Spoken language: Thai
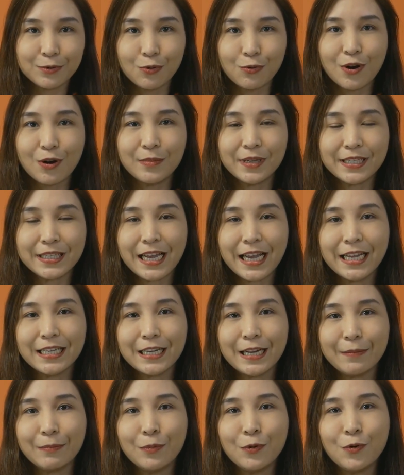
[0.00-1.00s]
ตัวเหมือนกัน
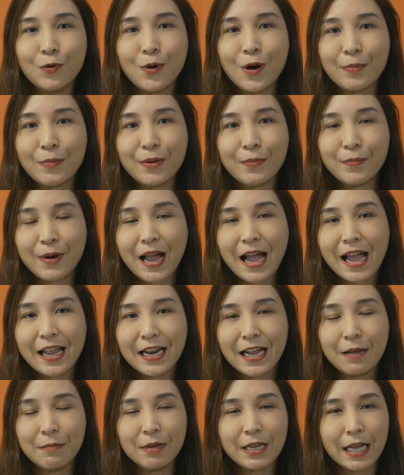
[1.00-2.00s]
กับผู้อภิปราย
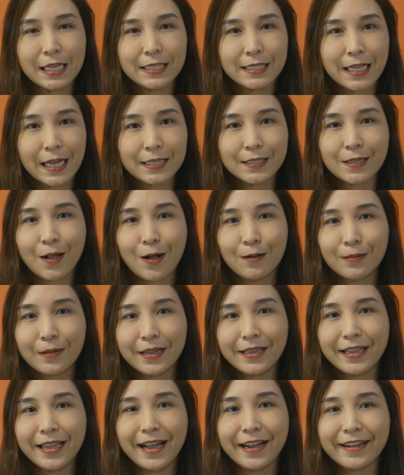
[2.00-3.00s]
นะคะมีการซักซ้อม
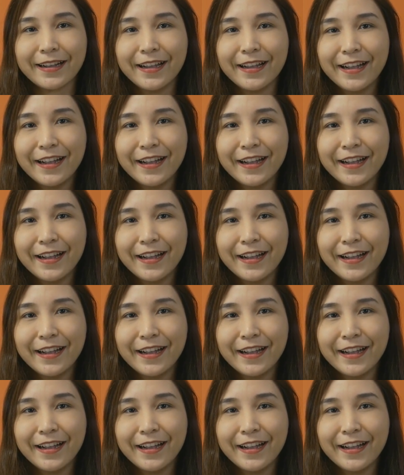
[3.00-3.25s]
กันอย่าง